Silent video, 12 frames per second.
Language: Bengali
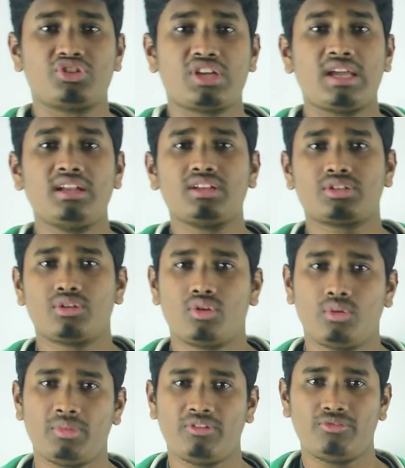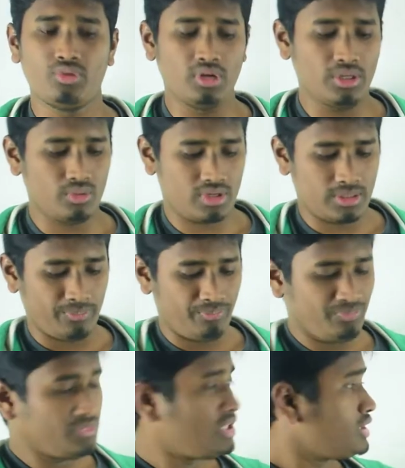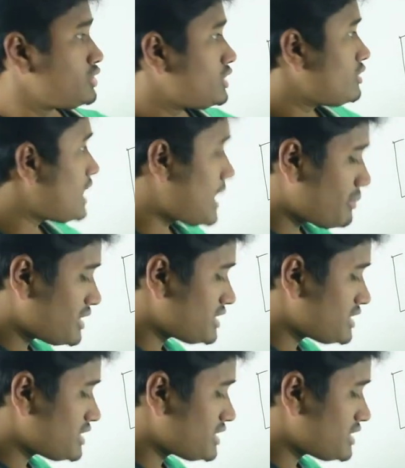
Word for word: ডাইলেশন হয় বা ফুলে ওঠে তো এখন আমরা